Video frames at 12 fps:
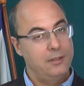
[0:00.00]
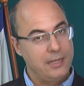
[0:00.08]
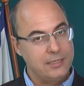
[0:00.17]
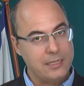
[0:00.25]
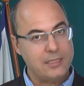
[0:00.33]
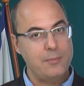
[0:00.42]

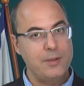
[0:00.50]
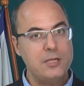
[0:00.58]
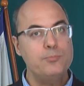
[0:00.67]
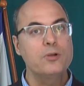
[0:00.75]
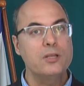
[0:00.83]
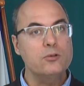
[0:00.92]
Exatamente
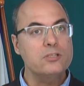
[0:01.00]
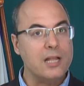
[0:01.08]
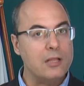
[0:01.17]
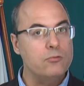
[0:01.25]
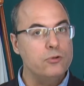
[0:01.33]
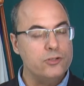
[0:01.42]
porque o
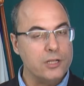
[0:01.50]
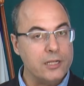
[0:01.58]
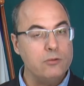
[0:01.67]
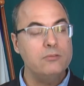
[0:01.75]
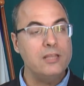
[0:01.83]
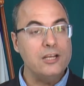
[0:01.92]
Estado do Rio de
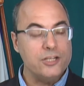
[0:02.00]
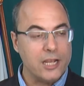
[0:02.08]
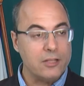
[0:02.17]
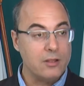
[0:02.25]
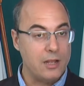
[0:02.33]
Janeiro tem jeito.